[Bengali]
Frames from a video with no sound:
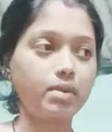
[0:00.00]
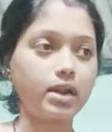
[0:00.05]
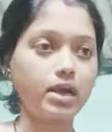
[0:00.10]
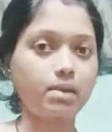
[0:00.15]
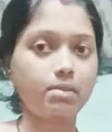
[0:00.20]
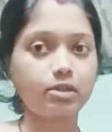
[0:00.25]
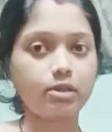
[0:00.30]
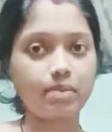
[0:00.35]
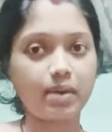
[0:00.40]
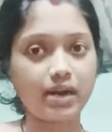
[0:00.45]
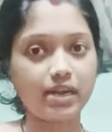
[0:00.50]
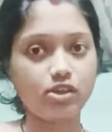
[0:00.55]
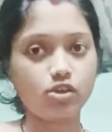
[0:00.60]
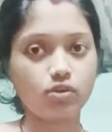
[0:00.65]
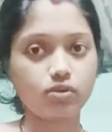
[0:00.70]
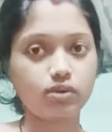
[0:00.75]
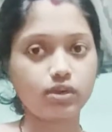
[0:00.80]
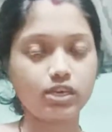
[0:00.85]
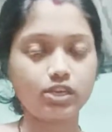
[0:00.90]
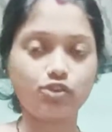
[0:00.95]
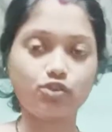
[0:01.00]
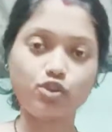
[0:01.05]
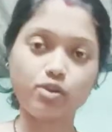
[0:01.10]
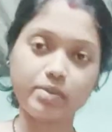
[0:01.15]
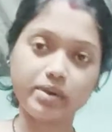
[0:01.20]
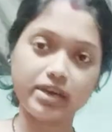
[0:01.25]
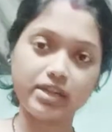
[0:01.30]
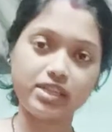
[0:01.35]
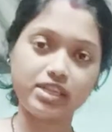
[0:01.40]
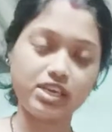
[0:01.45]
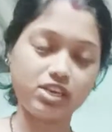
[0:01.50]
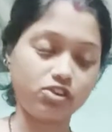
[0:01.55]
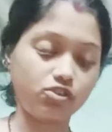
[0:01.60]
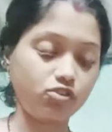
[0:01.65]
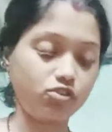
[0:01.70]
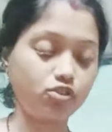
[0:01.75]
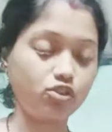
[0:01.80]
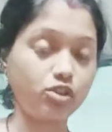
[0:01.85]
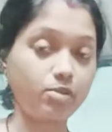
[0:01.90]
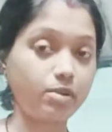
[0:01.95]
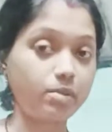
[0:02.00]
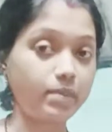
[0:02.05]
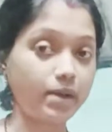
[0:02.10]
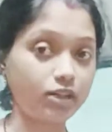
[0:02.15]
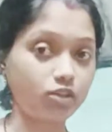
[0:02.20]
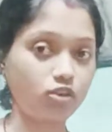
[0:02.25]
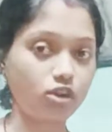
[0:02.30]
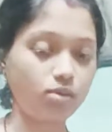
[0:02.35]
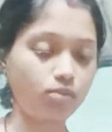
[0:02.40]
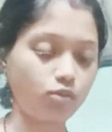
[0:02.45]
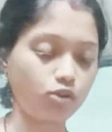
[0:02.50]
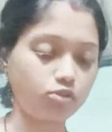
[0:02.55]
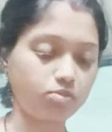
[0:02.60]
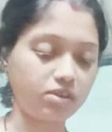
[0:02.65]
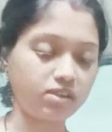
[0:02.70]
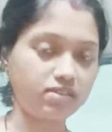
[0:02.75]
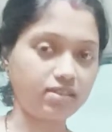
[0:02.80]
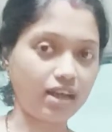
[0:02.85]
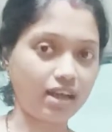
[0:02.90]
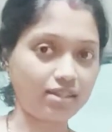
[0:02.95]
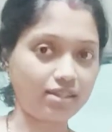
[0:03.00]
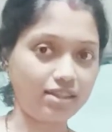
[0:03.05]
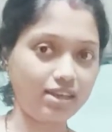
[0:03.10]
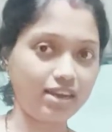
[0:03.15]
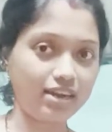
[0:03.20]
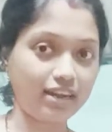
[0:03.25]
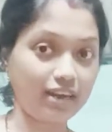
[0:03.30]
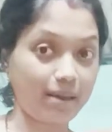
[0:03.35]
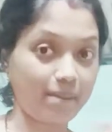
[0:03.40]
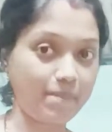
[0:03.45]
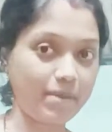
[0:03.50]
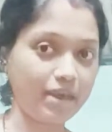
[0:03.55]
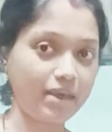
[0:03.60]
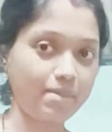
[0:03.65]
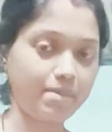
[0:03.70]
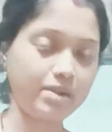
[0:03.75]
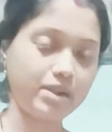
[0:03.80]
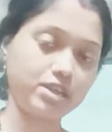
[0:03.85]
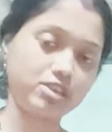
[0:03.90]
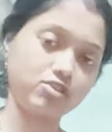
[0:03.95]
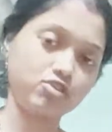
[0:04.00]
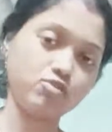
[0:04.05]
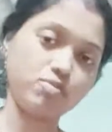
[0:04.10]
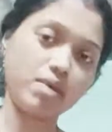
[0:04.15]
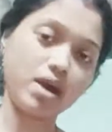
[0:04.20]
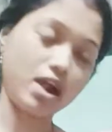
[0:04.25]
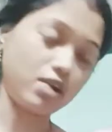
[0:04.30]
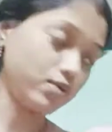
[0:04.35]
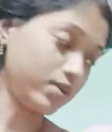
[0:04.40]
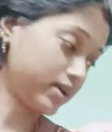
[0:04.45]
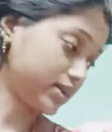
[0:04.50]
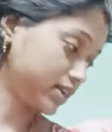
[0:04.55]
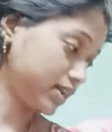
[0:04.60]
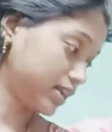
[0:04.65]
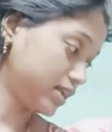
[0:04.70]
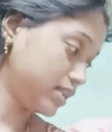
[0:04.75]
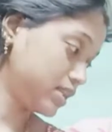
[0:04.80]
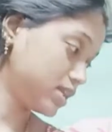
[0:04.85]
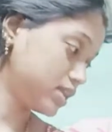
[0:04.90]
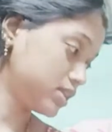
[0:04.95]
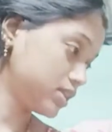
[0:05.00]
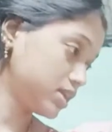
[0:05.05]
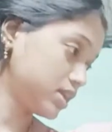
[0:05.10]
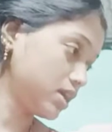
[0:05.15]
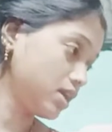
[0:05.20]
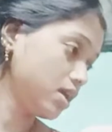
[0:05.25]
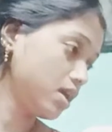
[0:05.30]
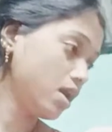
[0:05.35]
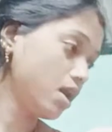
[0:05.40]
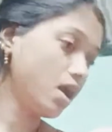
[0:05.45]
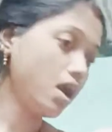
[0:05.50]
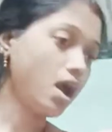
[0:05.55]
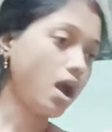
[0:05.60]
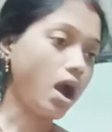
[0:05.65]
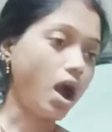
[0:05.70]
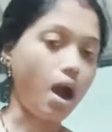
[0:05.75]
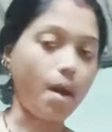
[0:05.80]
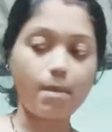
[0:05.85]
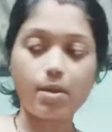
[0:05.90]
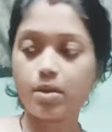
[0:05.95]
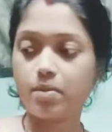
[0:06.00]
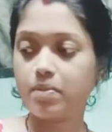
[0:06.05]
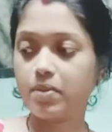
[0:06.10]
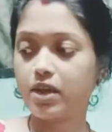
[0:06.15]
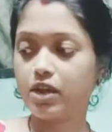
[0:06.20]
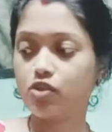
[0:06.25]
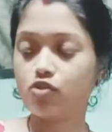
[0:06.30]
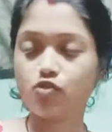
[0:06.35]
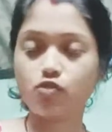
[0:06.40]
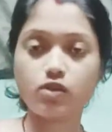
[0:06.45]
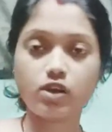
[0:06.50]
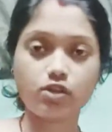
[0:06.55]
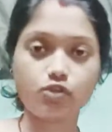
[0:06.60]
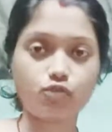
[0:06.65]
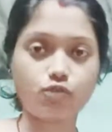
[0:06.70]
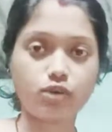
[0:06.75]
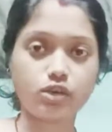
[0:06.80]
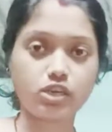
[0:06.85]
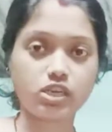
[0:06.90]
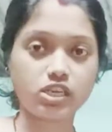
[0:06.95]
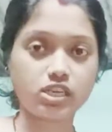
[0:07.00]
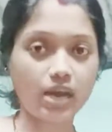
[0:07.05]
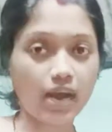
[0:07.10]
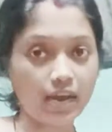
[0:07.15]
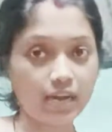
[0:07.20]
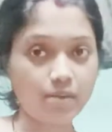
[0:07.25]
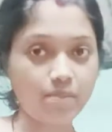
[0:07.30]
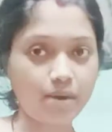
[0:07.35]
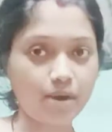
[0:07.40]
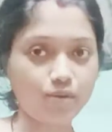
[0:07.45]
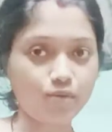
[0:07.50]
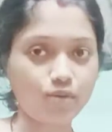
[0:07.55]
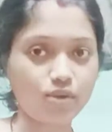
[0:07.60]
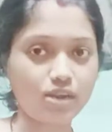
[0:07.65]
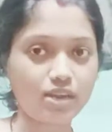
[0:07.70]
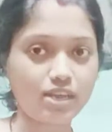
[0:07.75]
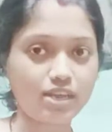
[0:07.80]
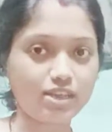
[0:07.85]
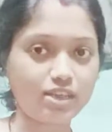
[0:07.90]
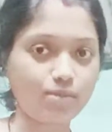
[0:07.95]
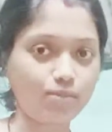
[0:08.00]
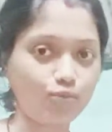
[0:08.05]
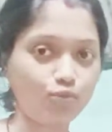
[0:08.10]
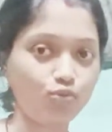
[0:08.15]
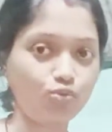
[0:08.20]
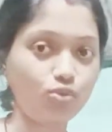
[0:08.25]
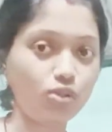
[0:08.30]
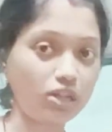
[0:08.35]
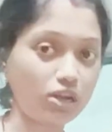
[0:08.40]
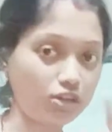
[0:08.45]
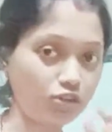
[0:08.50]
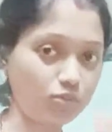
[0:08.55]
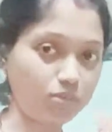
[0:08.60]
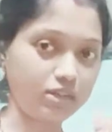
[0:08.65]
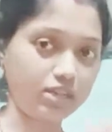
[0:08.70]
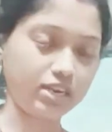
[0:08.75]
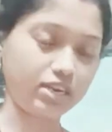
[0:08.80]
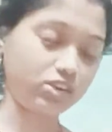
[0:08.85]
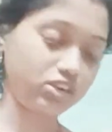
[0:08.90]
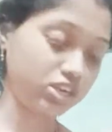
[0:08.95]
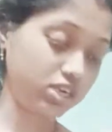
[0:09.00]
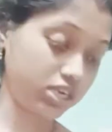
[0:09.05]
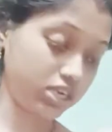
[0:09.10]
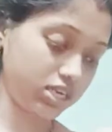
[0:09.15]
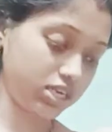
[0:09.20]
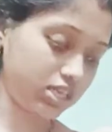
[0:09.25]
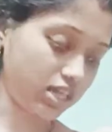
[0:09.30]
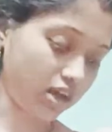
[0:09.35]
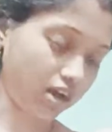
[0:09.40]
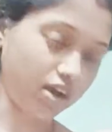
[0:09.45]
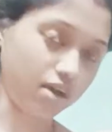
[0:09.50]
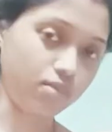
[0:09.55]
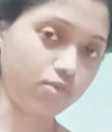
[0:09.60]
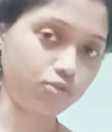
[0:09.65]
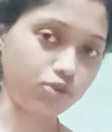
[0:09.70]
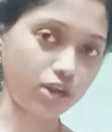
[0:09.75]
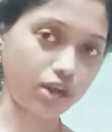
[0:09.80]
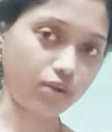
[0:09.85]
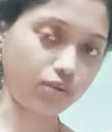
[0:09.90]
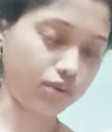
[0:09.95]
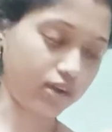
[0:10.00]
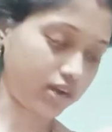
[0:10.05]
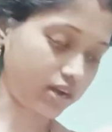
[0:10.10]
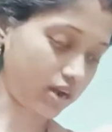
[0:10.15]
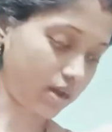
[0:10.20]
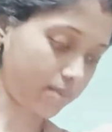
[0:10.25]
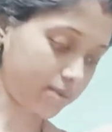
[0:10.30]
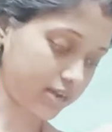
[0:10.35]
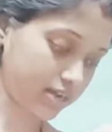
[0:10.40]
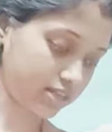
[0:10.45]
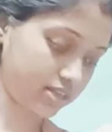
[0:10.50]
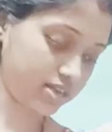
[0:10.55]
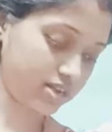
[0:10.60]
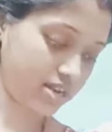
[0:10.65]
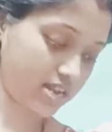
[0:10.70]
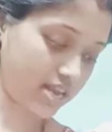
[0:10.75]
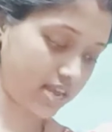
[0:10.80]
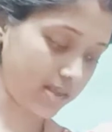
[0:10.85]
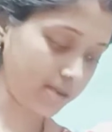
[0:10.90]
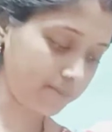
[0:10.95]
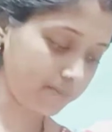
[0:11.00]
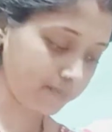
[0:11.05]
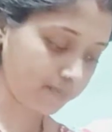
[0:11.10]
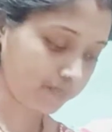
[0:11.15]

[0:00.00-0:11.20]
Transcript: বারে আমাদের বাড়ি যখন গেছিলো আমাকে দিয়ে এসেছিলো কিন্তু আমার মেয়েতরাই বদমাস দাঁত দিয়ে এটাকে ভেঙে ফেলেছে তো মা আরও একটা কিনেছে আমার মেয়ের জন্য এতটুকু একটা সাইড ব্যাগও কিনেছে পুতুলদা তোমাদেরকে শেষে দেখাবো ওটা এখন এখানে আমার কাছে নেই